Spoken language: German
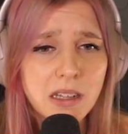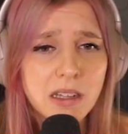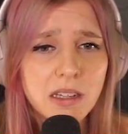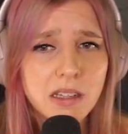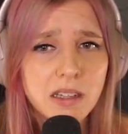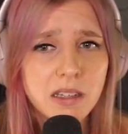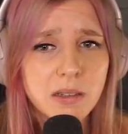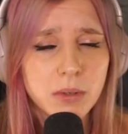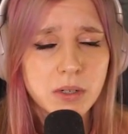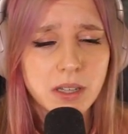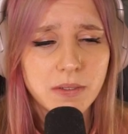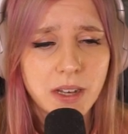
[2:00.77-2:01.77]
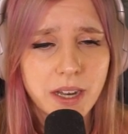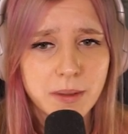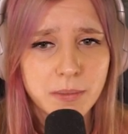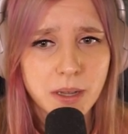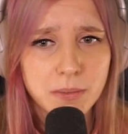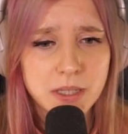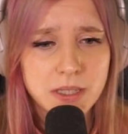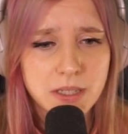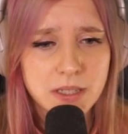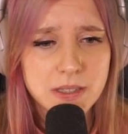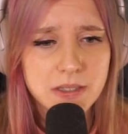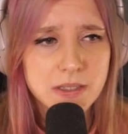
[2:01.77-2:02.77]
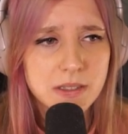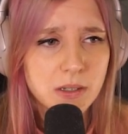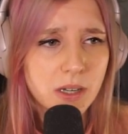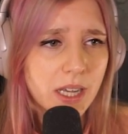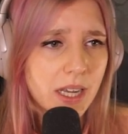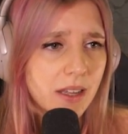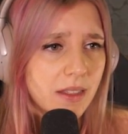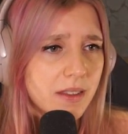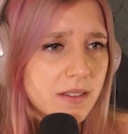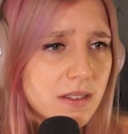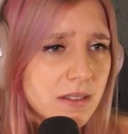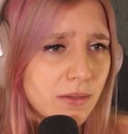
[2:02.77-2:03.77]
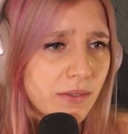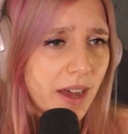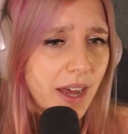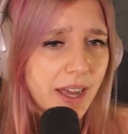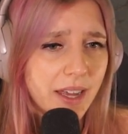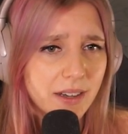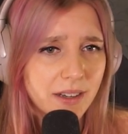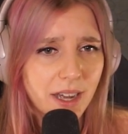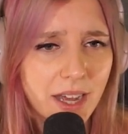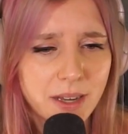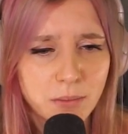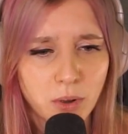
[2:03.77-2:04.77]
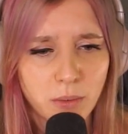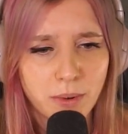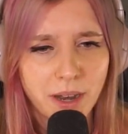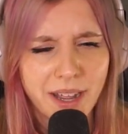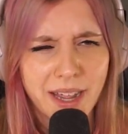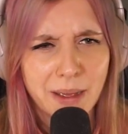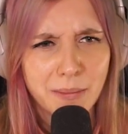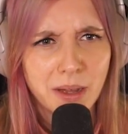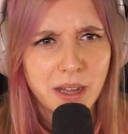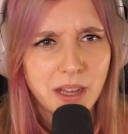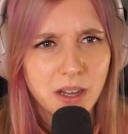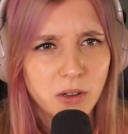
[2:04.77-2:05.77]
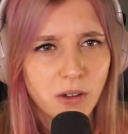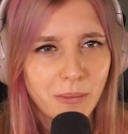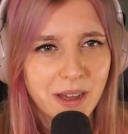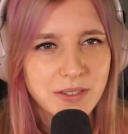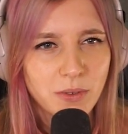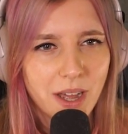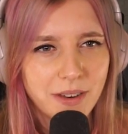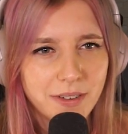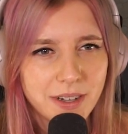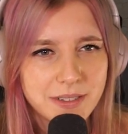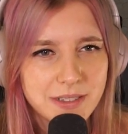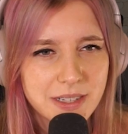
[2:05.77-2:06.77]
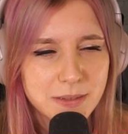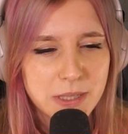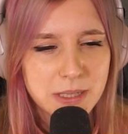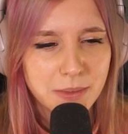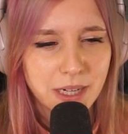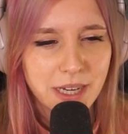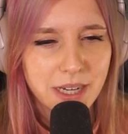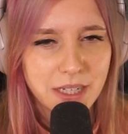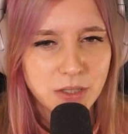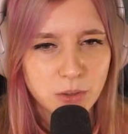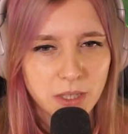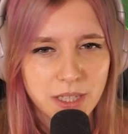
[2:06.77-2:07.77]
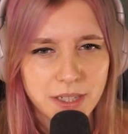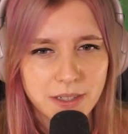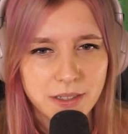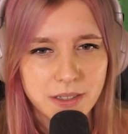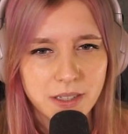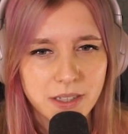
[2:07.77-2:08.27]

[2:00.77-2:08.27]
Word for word: Aber ah, okay, wir leben damit jetzt. Ist okay. Das ist fein. Kein Problem. Guck mal, so einfach ist das mit dem Renaturieren.